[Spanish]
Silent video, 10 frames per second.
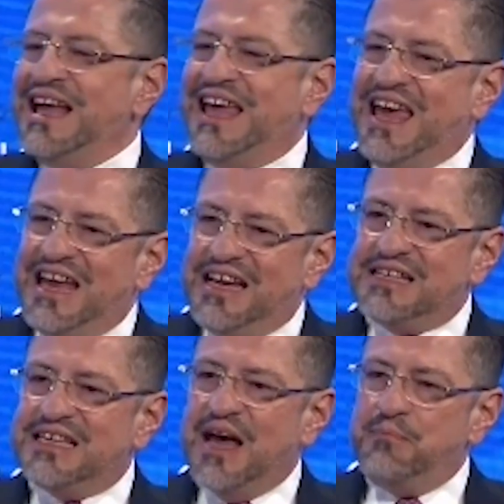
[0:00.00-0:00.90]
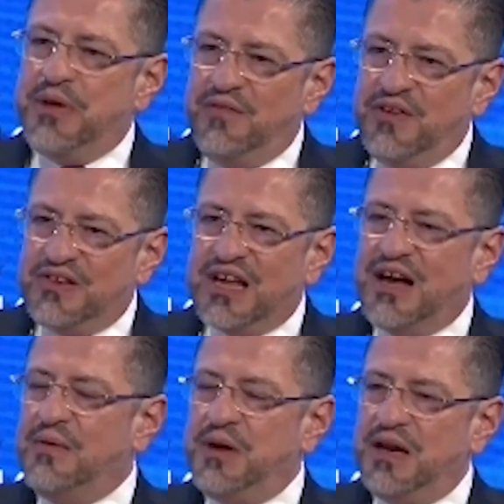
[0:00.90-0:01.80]
Quienes se han
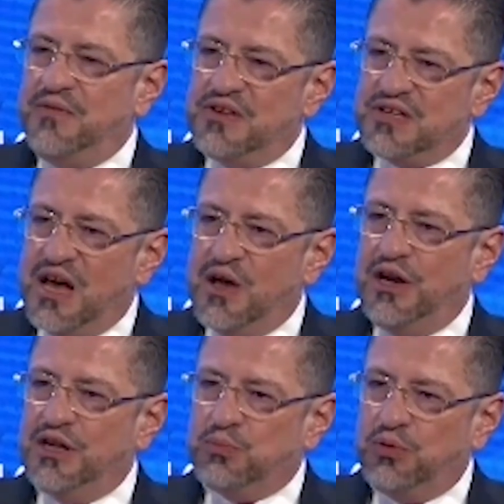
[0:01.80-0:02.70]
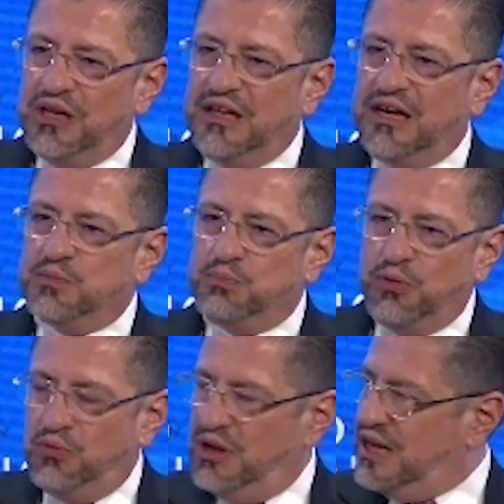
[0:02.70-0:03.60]
beneficiado de las políticas
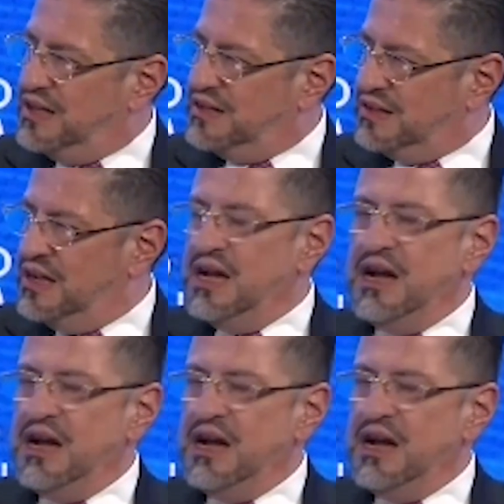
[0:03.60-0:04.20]
públicas